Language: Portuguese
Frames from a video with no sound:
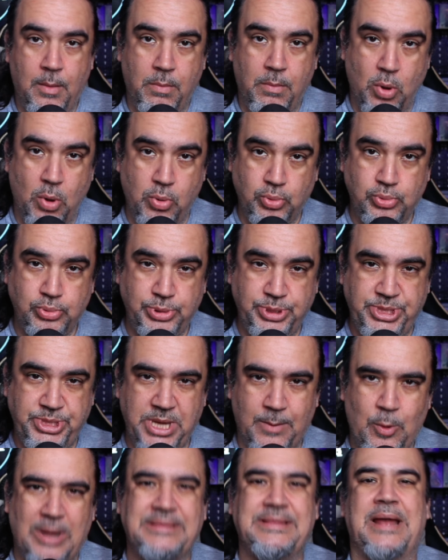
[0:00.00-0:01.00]
Bom
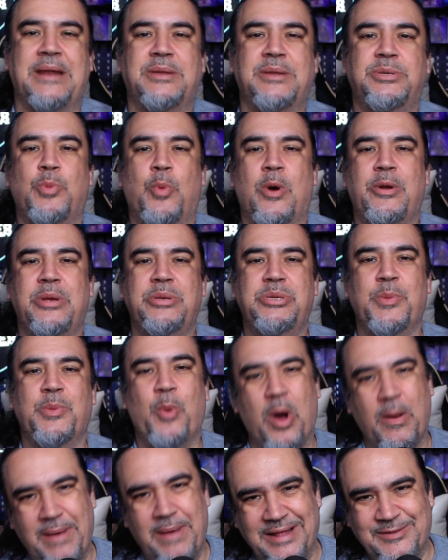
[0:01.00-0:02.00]
dia, boa tarde, boa noite,
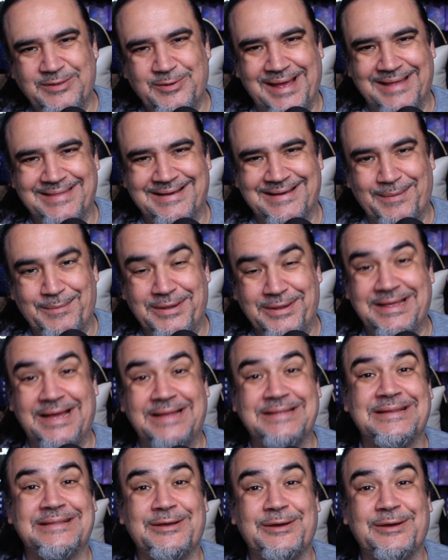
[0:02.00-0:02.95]
boa madrugada, cabritada.